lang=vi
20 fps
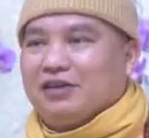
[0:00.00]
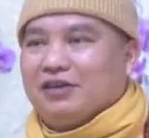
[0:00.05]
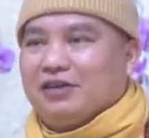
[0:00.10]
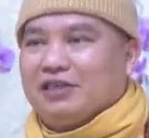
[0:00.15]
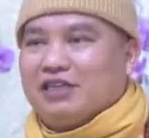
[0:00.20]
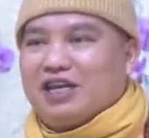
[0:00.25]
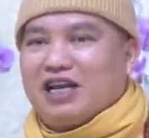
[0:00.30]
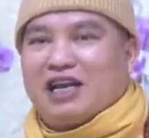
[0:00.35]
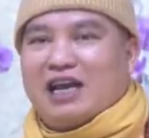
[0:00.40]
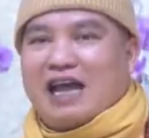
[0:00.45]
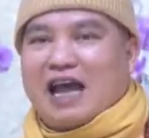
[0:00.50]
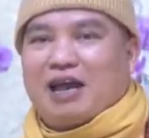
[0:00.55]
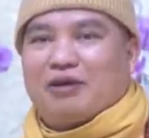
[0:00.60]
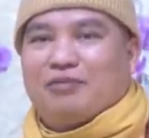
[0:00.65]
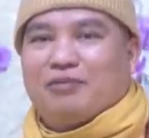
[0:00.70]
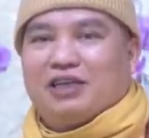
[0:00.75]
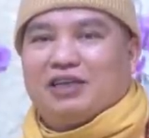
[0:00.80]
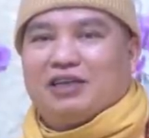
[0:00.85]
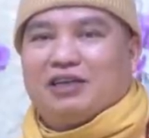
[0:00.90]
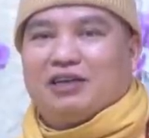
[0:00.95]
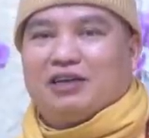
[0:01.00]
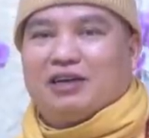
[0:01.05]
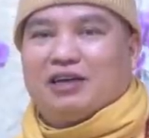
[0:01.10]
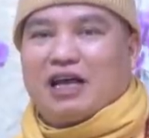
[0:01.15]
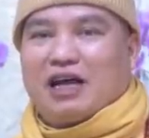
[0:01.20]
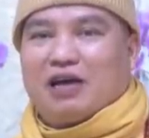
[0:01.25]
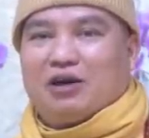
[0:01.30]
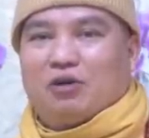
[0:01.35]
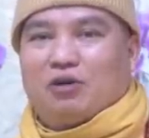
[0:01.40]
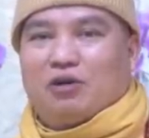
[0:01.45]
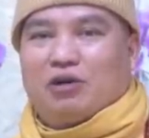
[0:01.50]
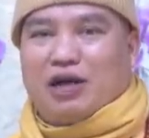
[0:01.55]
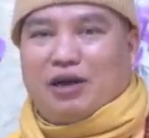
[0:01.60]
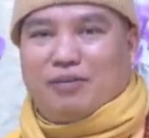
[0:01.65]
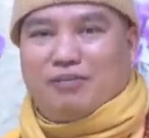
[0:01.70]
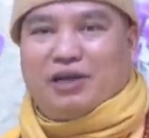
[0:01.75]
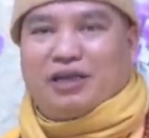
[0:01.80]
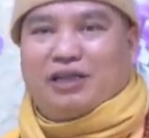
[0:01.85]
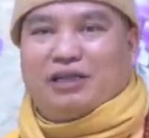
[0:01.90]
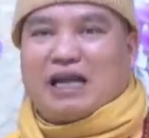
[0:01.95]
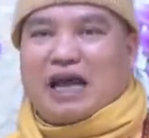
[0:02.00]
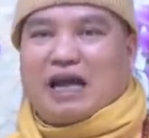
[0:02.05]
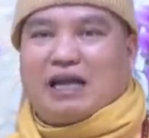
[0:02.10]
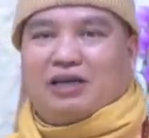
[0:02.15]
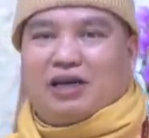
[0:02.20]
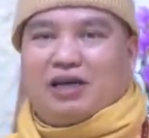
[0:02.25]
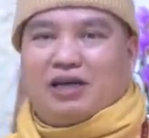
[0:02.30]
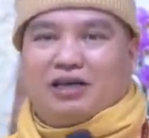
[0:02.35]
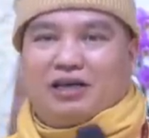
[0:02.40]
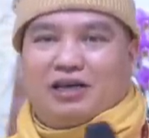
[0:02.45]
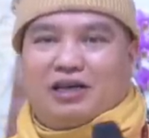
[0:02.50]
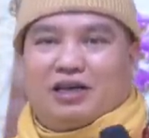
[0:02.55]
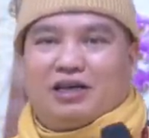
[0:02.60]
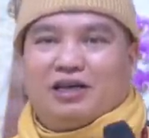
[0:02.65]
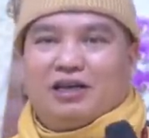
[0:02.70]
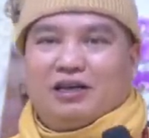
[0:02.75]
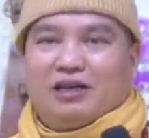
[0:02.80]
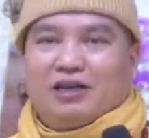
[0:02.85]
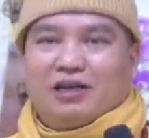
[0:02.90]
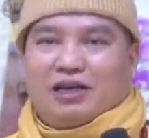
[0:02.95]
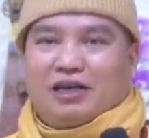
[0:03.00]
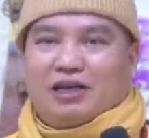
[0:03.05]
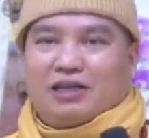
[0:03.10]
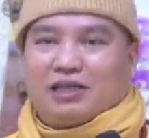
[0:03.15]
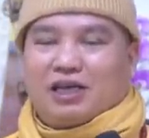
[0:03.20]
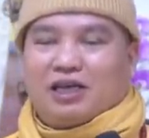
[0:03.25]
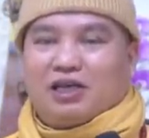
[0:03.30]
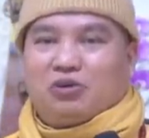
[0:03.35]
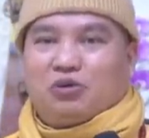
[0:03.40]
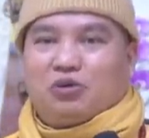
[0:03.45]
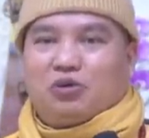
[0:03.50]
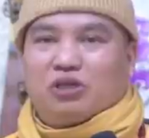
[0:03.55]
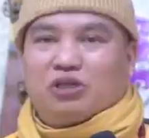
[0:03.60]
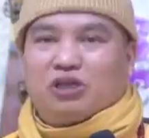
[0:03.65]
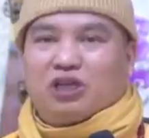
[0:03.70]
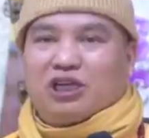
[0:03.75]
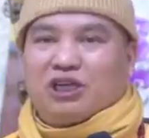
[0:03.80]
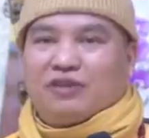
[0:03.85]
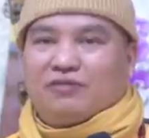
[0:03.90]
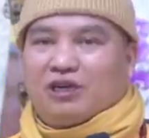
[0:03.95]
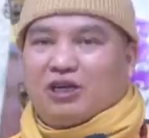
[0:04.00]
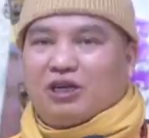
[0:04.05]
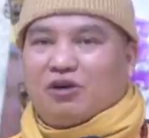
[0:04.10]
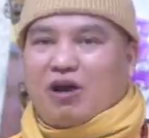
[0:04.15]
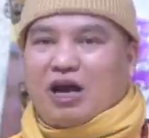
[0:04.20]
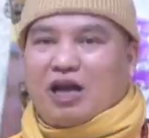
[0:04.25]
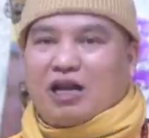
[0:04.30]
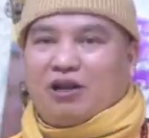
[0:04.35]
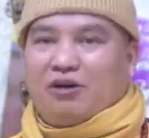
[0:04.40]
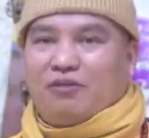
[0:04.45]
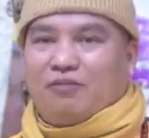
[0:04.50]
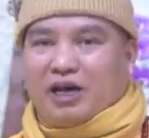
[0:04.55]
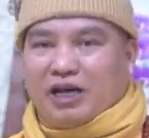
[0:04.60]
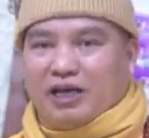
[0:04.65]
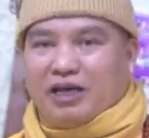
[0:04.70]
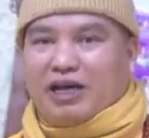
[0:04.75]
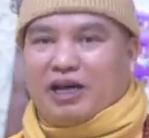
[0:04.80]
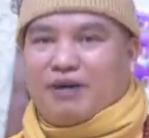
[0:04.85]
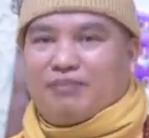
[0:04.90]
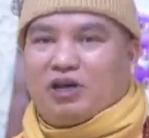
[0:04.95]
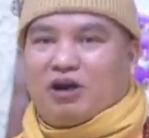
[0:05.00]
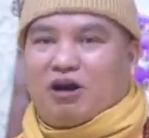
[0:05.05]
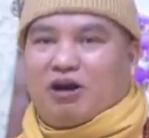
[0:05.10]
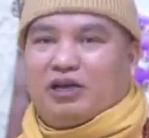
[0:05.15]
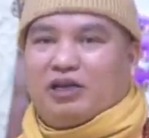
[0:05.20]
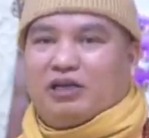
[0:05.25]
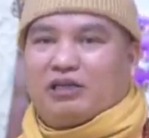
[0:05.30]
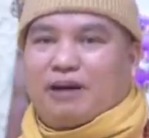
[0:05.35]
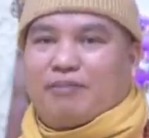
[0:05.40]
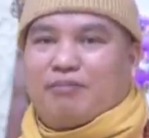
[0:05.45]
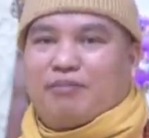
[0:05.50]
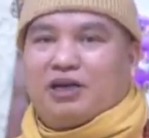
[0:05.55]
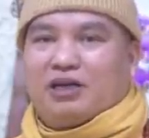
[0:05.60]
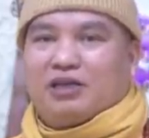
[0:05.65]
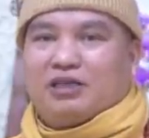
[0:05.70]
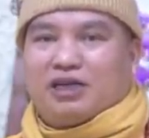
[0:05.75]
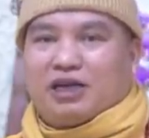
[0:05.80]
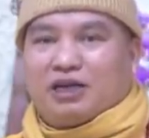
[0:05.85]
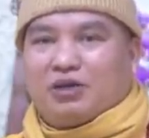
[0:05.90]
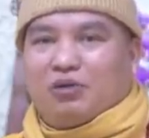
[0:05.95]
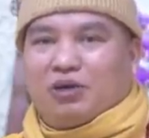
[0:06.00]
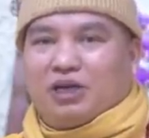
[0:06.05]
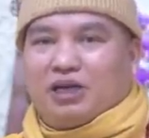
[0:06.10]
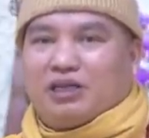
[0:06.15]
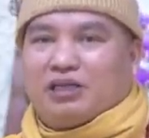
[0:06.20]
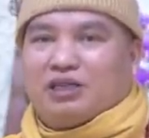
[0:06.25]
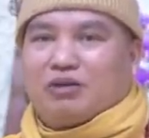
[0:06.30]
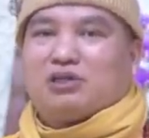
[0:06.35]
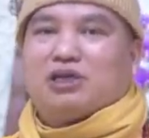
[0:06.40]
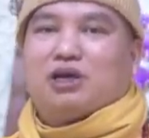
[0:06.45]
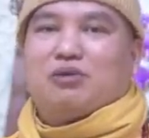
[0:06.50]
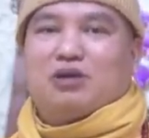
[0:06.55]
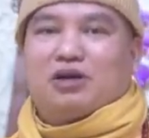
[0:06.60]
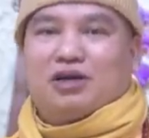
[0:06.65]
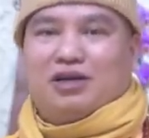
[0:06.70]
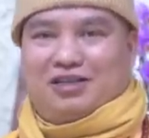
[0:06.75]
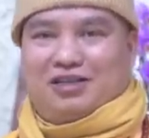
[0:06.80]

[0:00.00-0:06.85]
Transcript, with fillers: dân làng bây giờ đang đồn ầm lên tại thầy à, à, xây chùa cho nên vừa qua là mấy em nhỏ đi tắm là chết đuối ở trong sông